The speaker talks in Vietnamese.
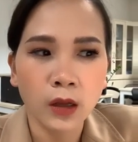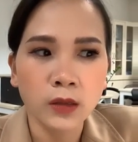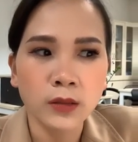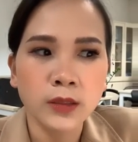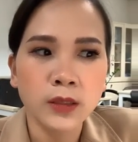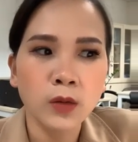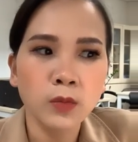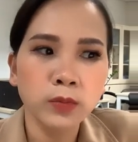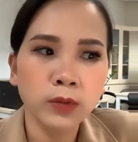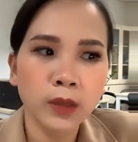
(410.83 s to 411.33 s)

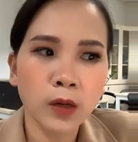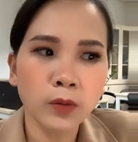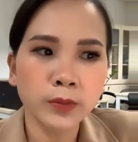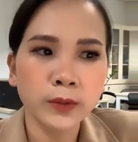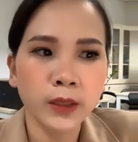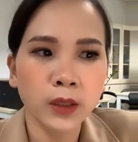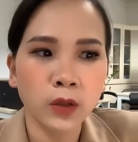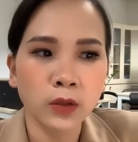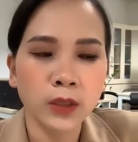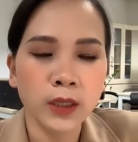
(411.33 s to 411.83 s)
Dông lốc thì
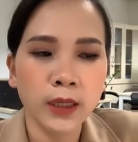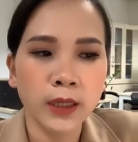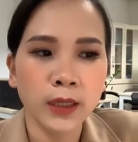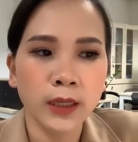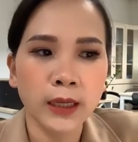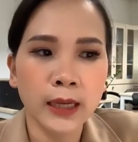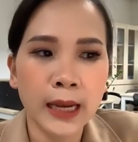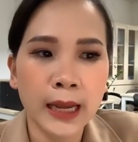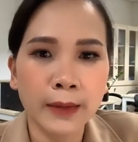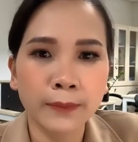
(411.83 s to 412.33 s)
có thể
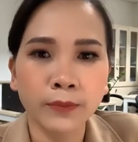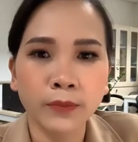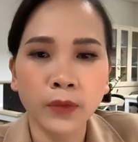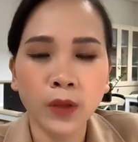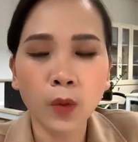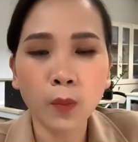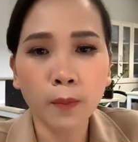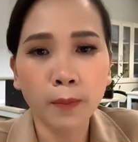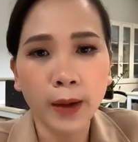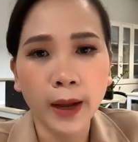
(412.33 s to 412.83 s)
làm
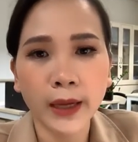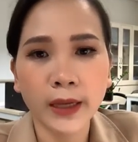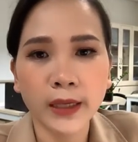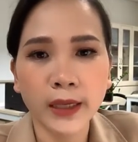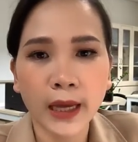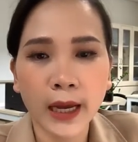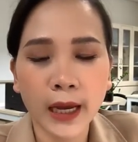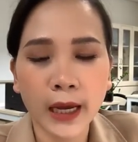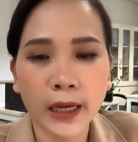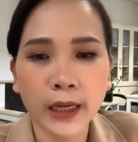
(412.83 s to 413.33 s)
tốc mái
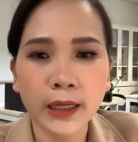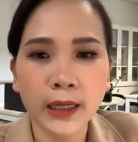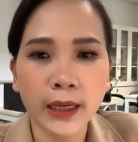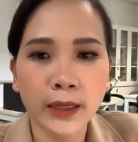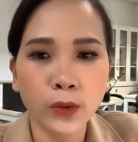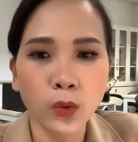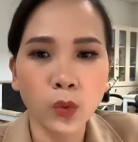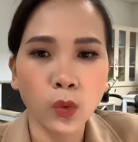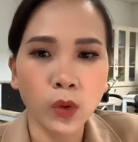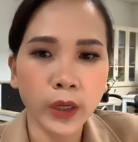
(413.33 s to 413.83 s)
nhà hay là
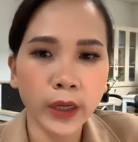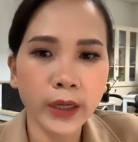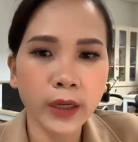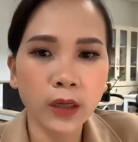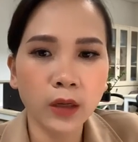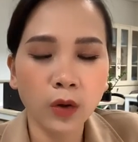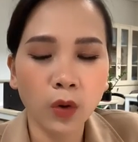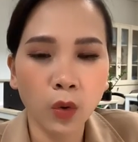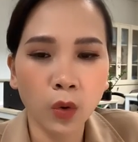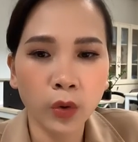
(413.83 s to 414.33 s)
đổ cây
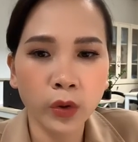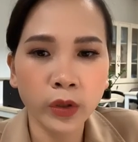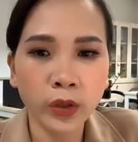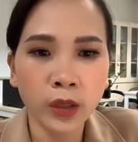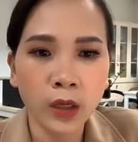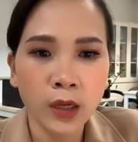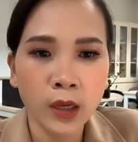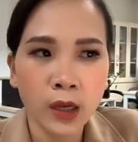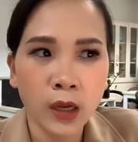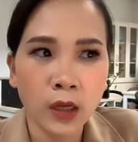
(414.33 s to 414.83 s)
cối,
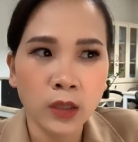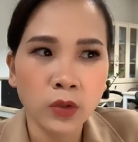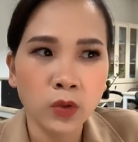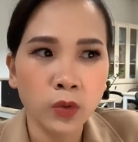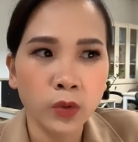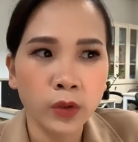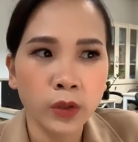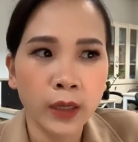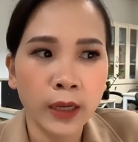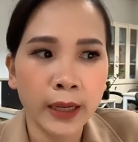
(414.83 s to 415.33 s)

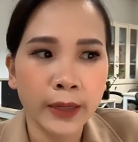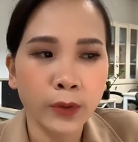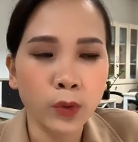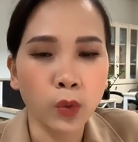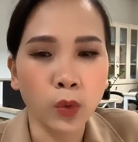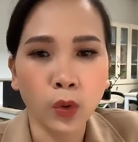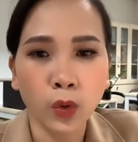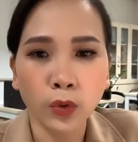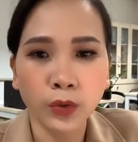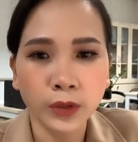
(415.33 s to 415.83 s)
rồi là đổ
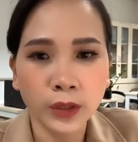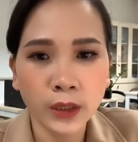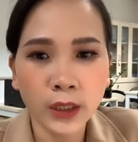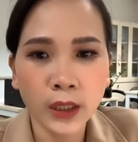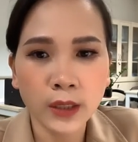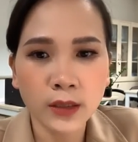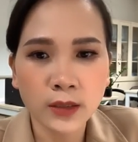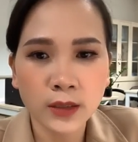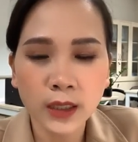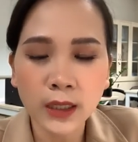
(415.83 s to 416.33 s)
cột điện,
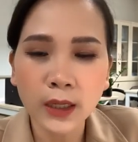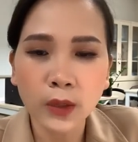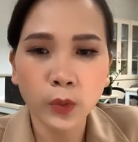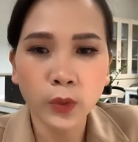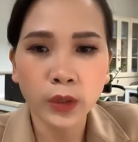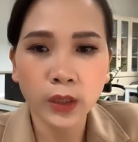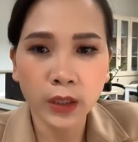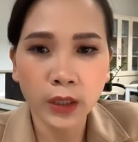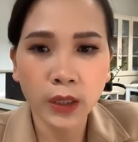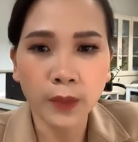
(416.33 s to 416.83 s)
rất là nguy
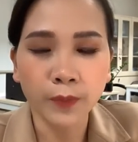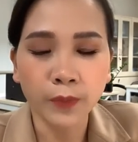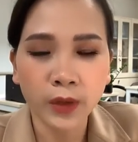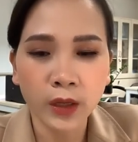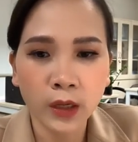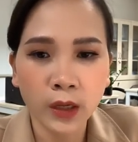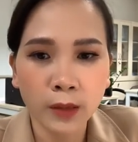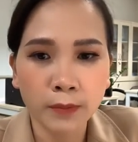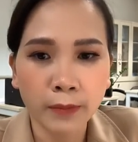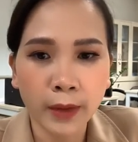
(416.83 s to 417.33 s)
hiểm.
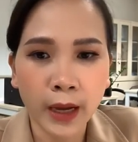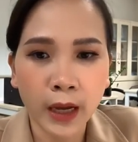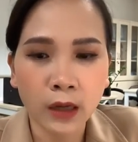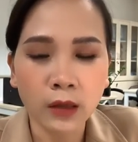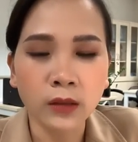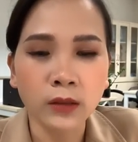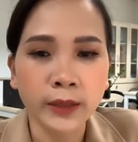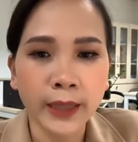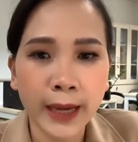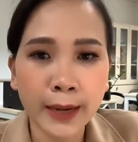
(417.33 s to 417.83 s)
Mà
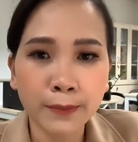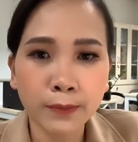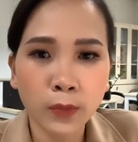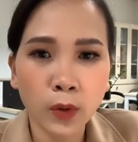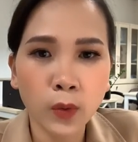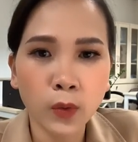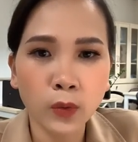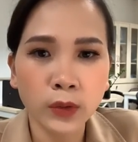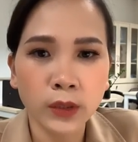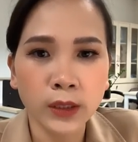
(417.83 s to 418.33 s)
ở Nam
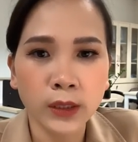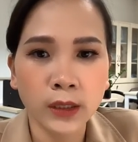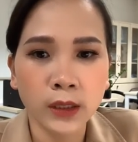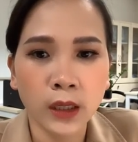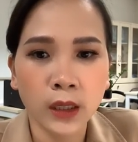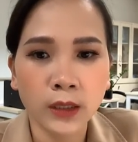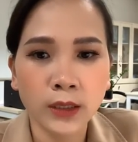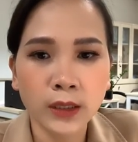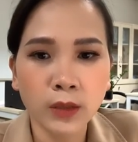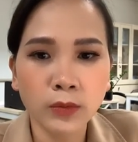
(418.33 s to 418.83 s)
Bộ thì
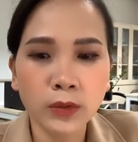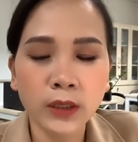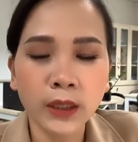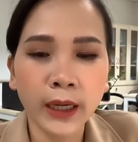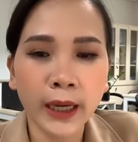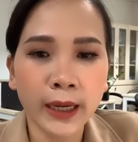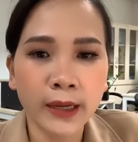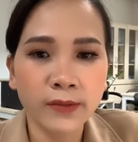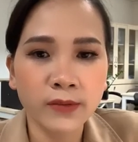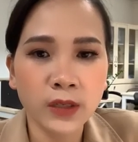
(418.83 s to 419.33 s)
trong những
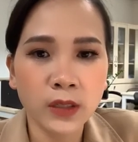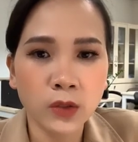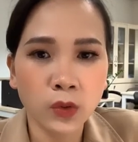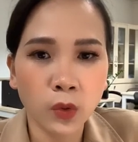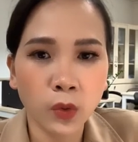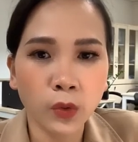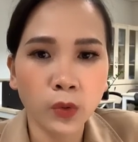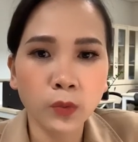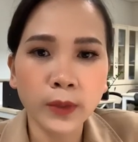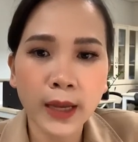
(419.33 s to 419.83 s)
ngày vừa
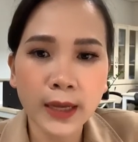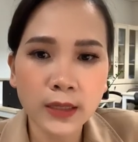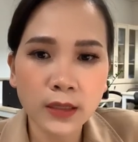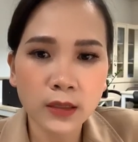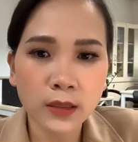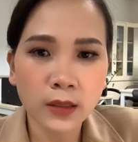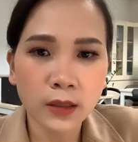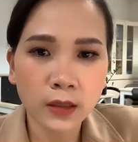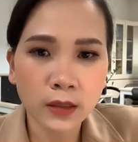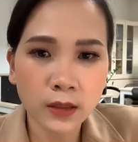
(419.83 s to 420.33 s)
rồi cũng đã
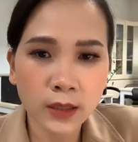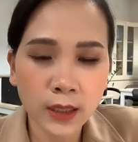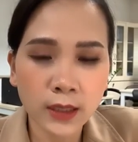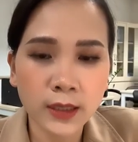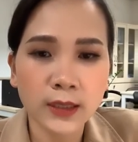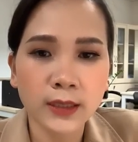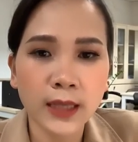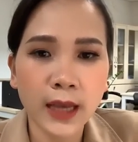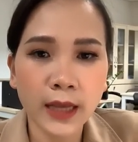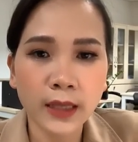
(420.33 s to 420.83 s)
xảy
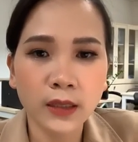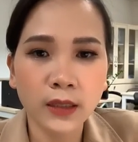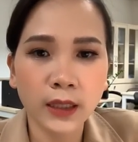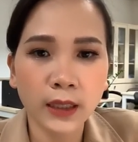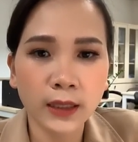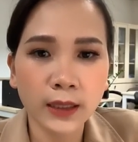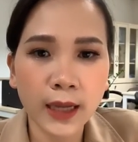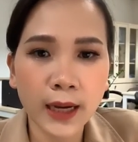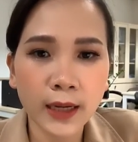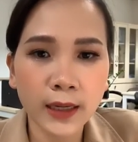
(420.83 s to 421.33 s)
ra những cái
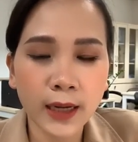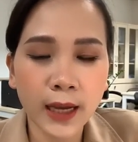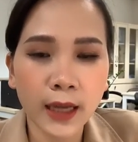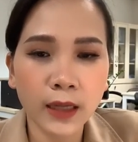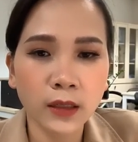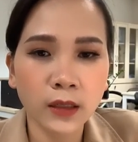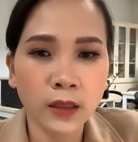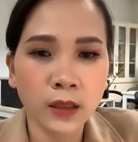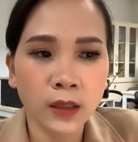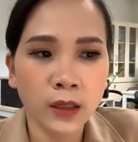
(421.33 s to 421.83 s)
tai nạn,
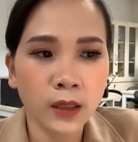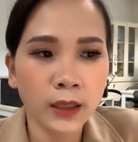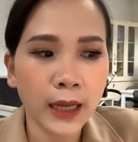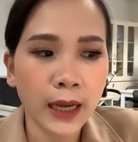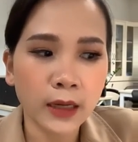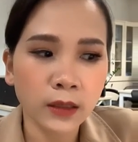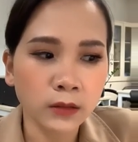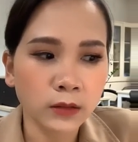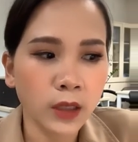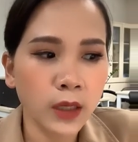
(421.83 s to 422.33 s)
cả
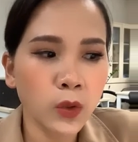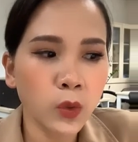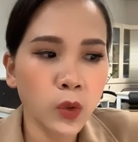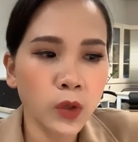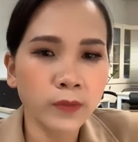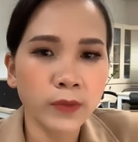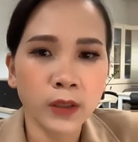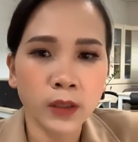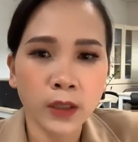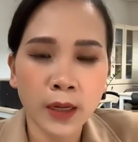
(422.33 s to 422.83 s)
ở Tây Nguyên
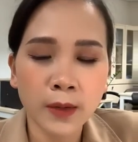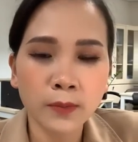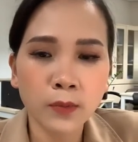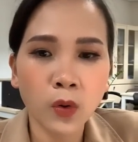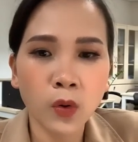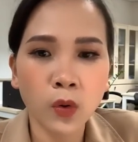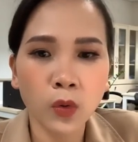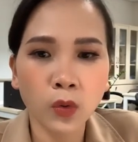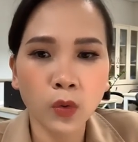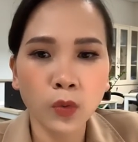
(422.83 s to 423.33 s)
và ở Nam
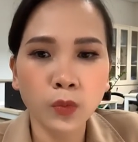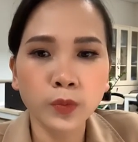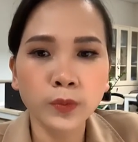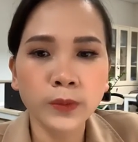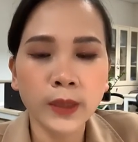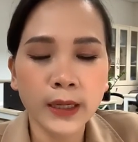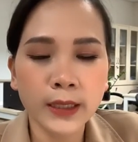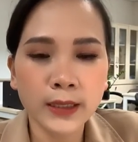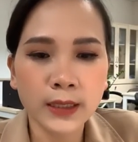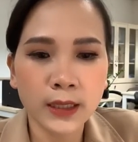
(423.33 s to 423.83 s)
Bộ cũng
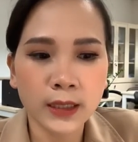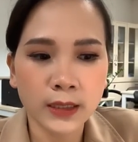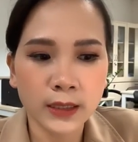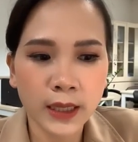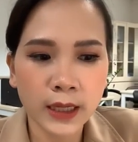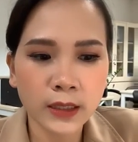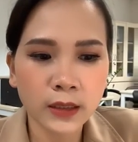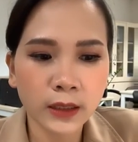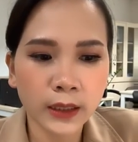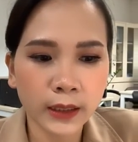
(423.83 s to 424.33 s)
đã xảy ra
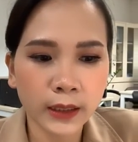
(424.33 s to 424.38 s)
những